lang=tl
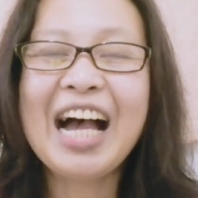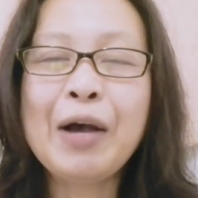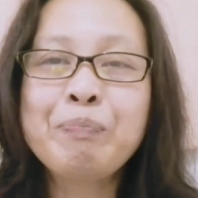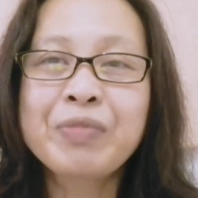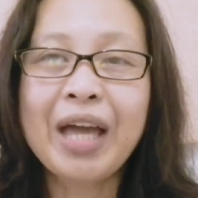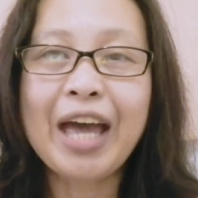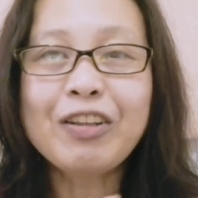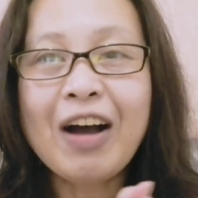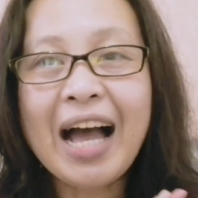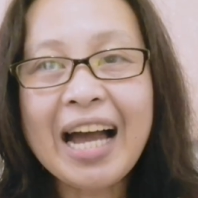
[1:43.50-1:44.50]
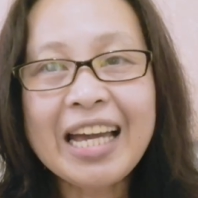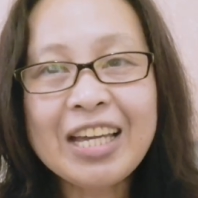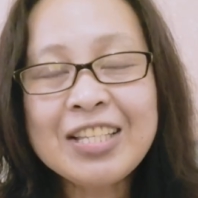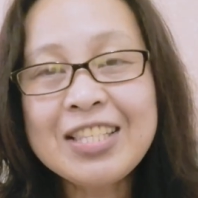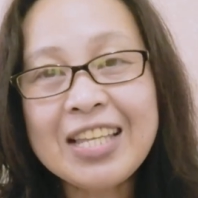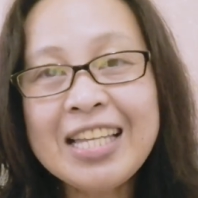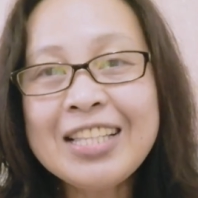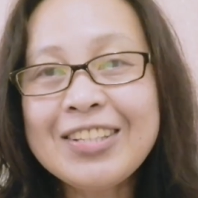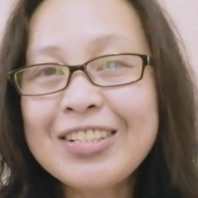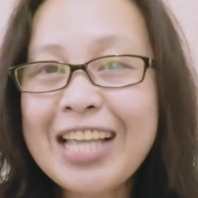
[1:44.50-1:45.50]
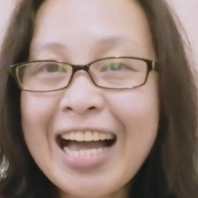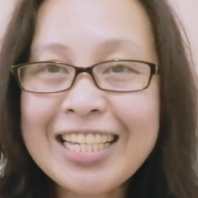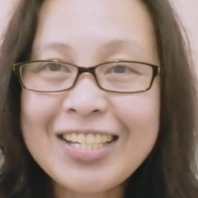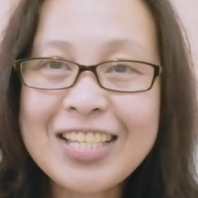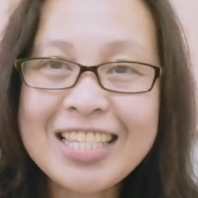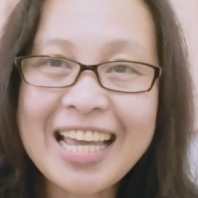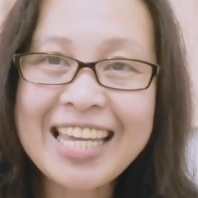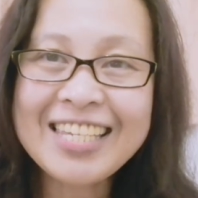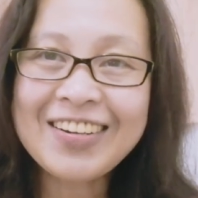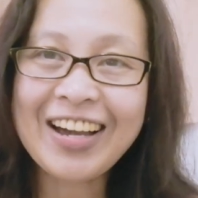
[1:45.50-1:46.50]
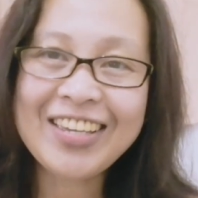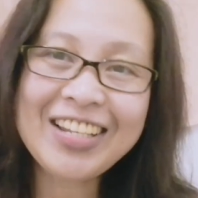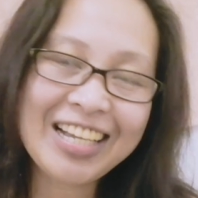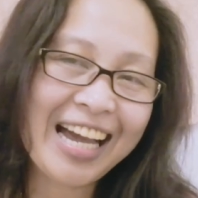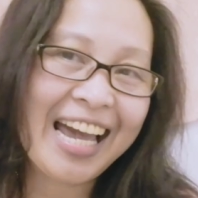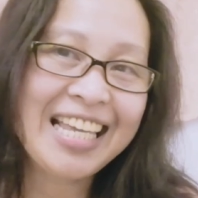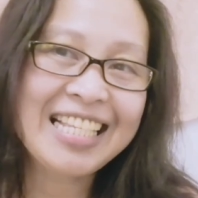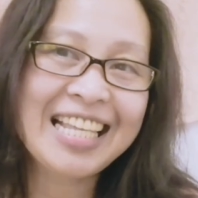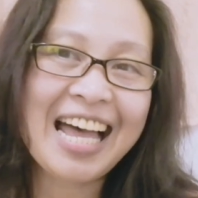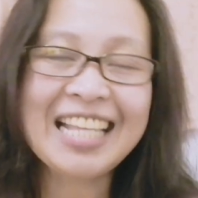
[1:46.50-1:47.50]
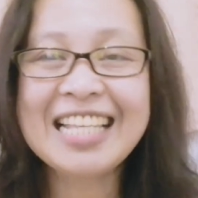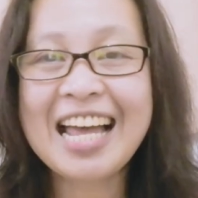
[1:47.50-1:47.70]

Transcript: ah, ito ang aking introduction sa inyo ngayon guys ha.